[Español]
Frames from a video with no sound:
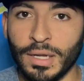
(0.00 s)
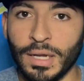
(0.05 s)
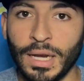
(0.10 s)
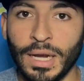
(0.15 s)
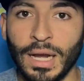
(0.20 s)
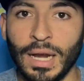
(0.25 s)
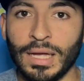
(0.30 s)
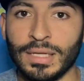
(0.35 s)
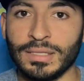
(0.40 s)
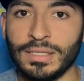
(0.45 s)

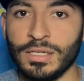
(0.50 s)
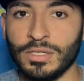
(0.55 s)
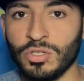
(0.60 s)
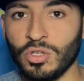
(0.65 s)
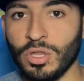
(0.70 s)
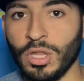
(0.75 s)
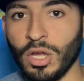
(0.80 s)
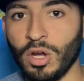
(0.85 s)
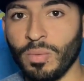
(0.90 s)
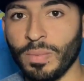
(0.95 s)
en la
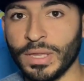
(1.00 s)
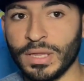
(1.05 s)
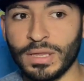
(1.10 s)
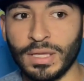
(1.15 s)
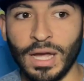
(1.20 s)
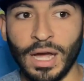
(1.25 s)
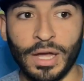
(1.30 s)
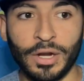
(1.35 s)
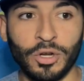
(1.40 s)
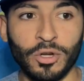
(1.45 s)
sección de
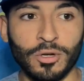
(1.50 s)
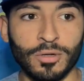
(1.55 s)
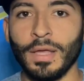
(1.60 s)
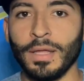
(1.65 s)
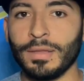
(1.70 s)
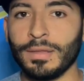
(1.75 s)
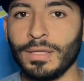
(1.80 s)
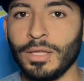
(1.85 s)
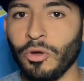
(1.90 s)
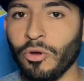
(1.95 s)
comentarios
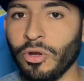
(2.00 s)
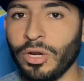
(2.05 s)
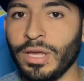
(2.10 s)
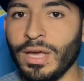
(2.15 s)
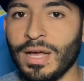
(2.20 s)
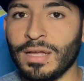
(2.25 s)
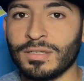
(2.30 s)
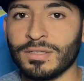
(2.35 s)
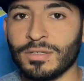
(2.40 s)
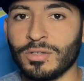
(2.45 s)

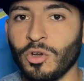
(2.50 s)
teorías